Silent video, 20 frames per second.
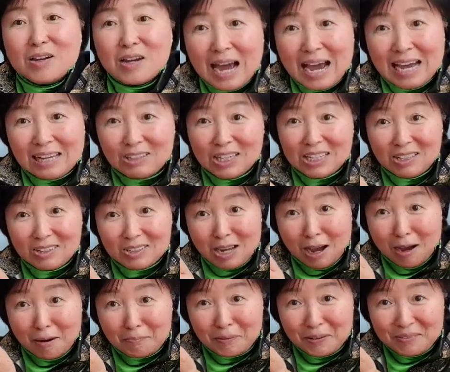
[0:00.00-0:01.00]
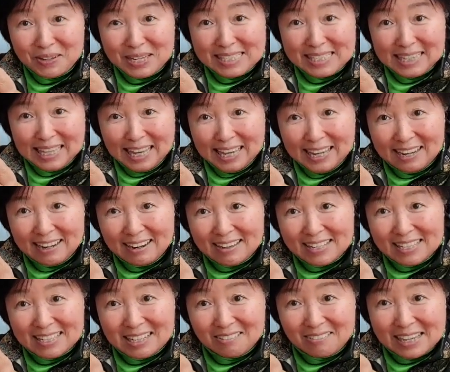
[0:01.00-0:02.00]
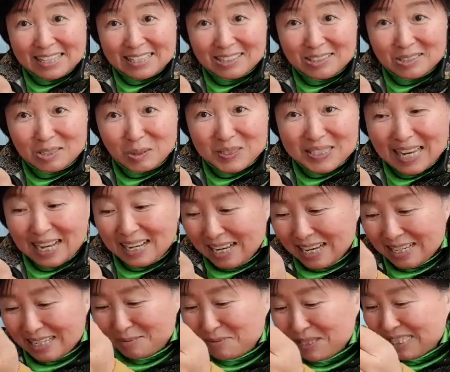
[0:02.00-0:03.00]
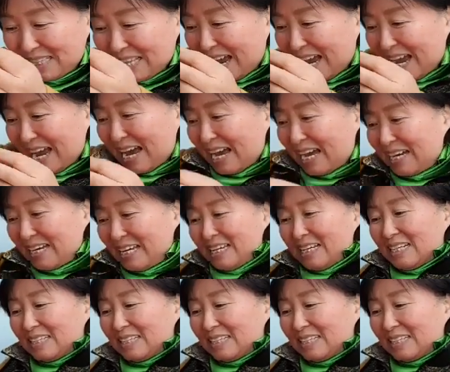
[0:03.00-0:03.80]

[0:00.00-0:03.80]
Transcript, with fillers: 아두이노 정품이 있어요. 이거 완전 소장각입니다.